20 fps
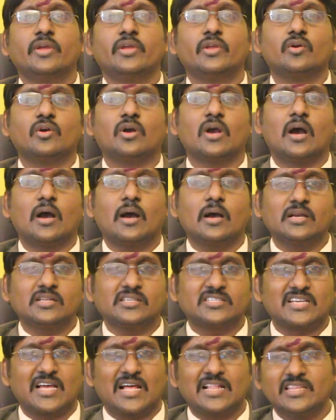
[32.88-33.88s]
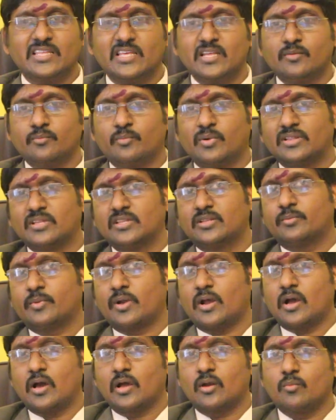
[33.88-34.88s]
ఈ యొక్క చార్దియన్ పద్ధతి
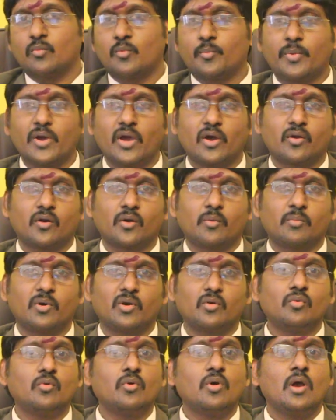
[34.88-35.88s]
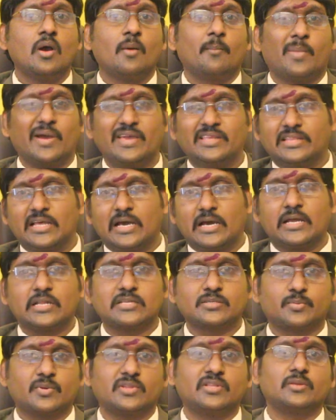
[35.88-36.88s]
ప్రకారం ముప్పై ఆరు నంబరు
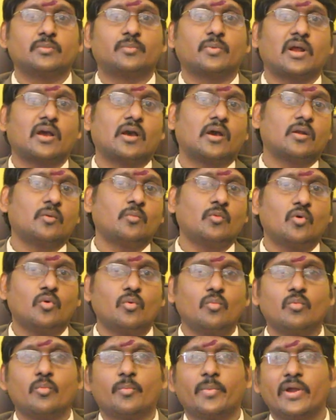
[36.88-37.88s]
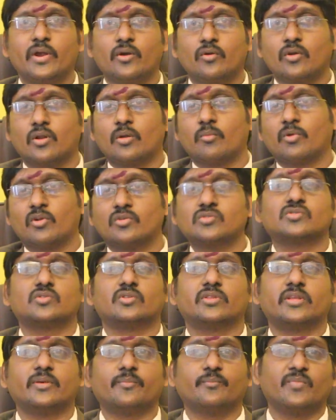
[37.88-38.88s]
పైథాగరస్ పద్ధతి ప్రకారము ముప్పై ఏడో నంబరు
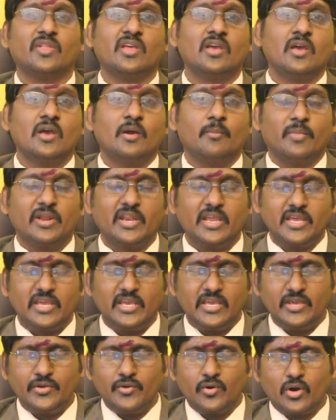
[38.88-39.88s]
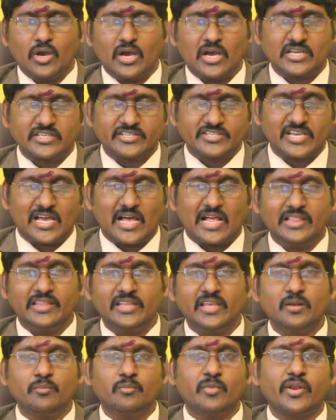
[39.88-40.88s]
వస్తుంది మరి ఈ యొక్క
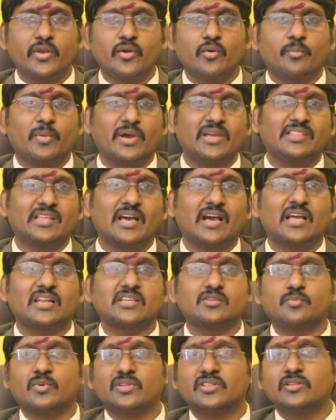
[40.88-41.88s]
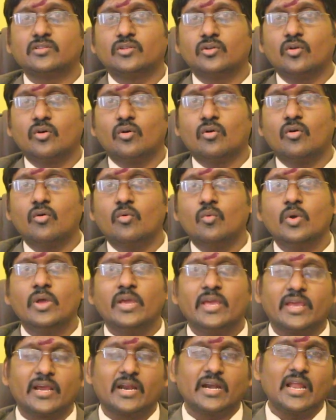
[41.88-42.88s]
చాల్యన్ మరియు పైథాగరస్ పద్ధతిలో
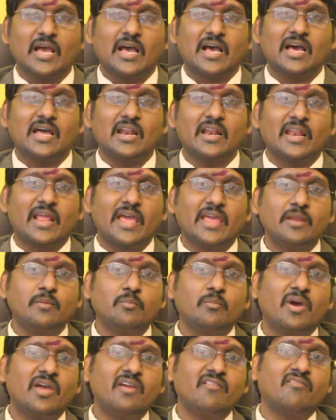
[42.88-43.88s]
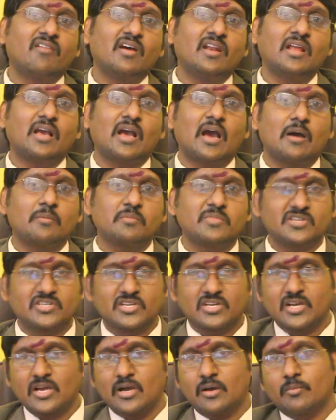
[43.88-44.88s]
ఇక్కడ నైన్ బై వన్
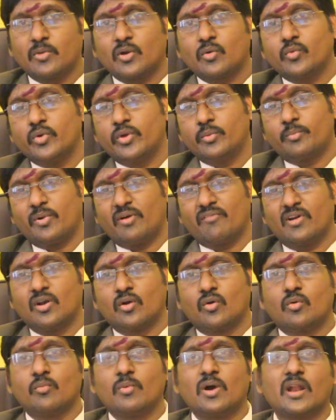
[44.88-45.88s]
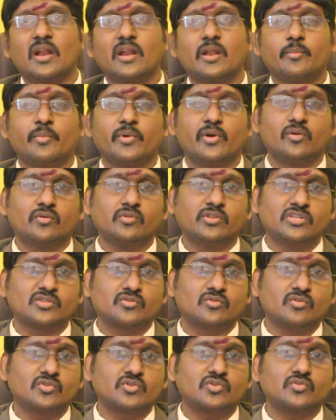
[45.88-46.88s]
కాంబినేషన్గా మనం ఈ పవన్ కుమార్ అనే పేరును
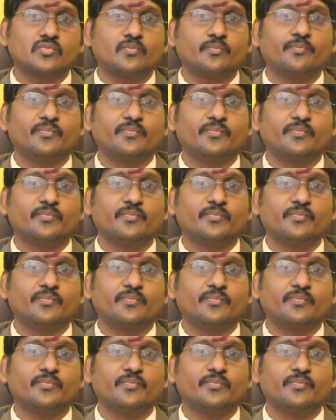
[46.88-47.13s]
తీసుకోవచ్చు